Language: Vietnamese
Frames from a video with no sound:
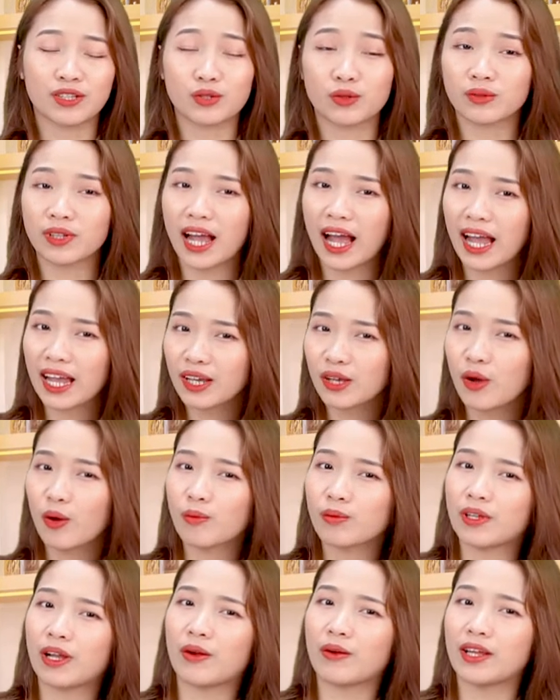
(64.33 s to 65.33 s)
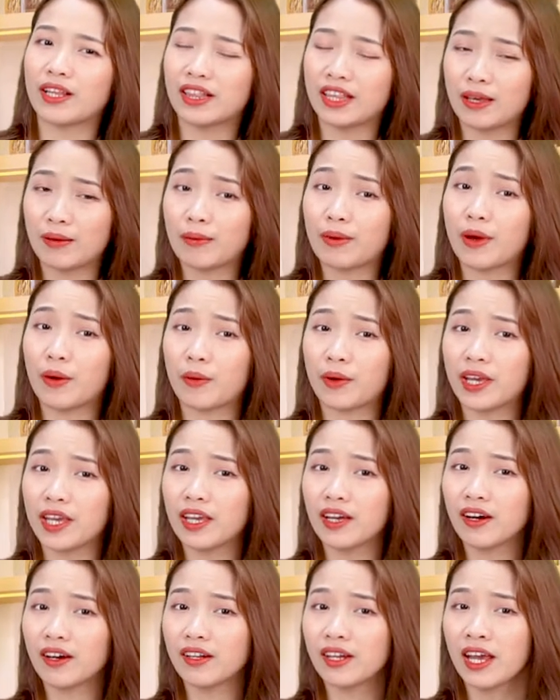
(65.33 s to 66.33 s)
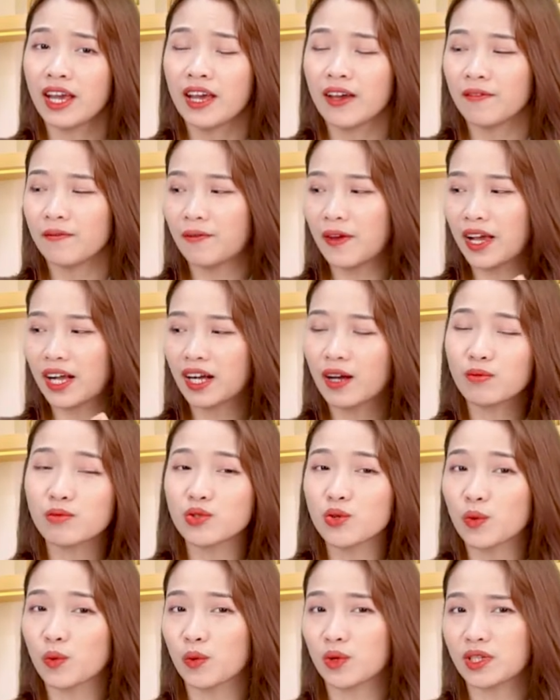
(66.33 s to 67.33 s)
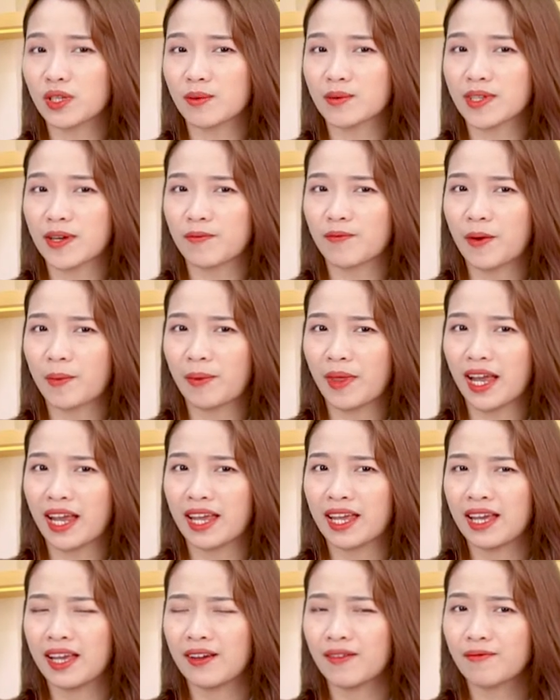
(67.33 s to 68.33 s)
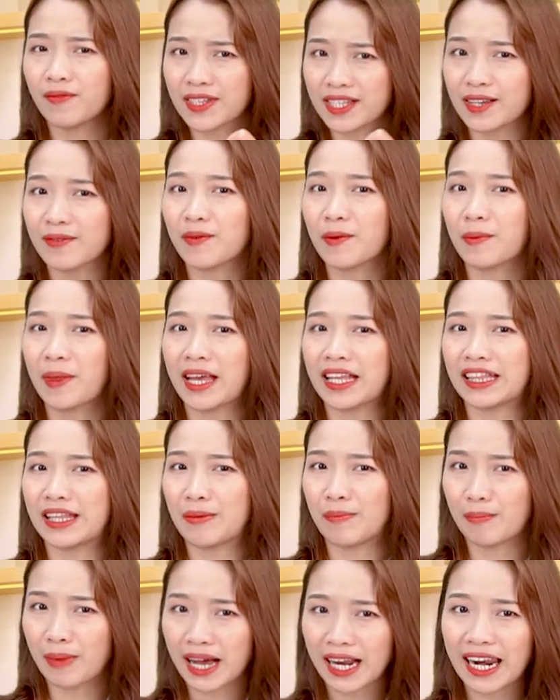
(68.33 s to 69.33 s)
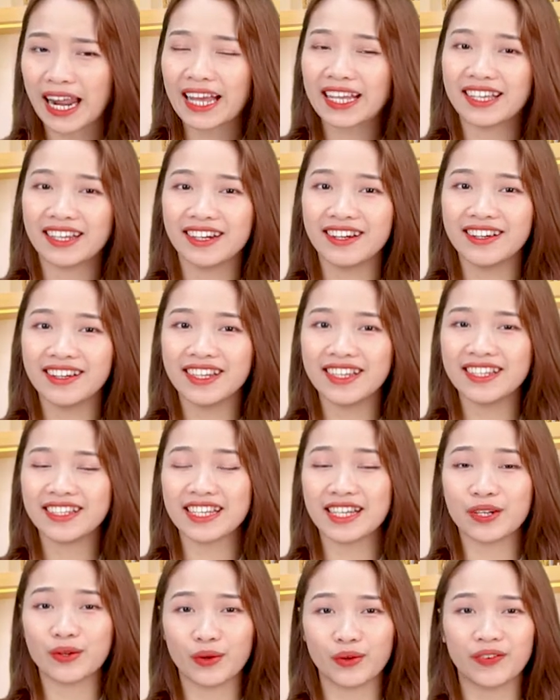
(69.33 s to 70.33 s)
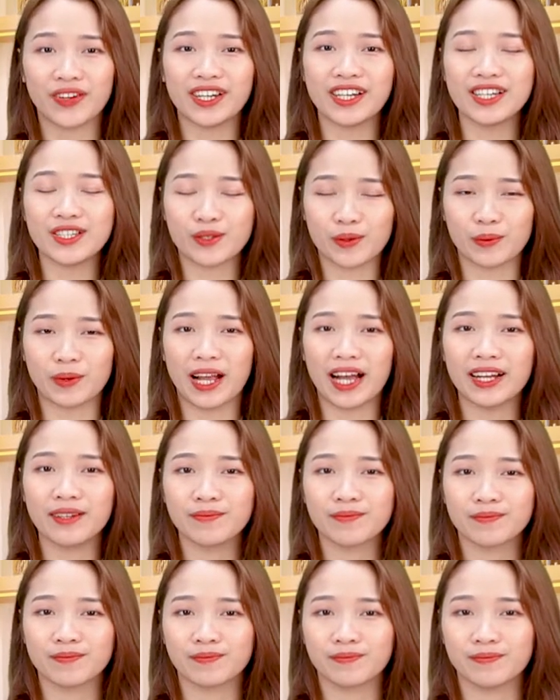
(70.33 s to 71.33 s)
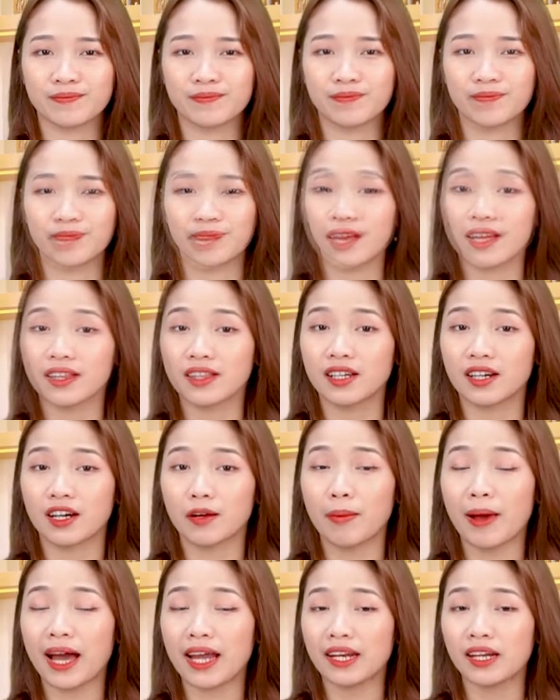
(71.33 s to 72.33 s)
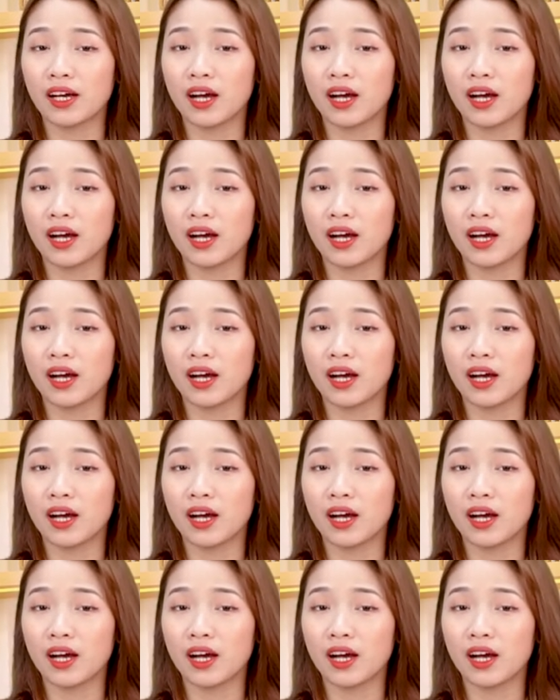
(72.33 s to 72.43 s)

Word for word: thì chúng ta hãy cùng nhau đi tìm hiểu kỹ hơn về công dụng của dòng sản phẩm này và sản phẩm này thì mang lại những lợi ích gì đối với người dùng nhé. Thưa các bạn,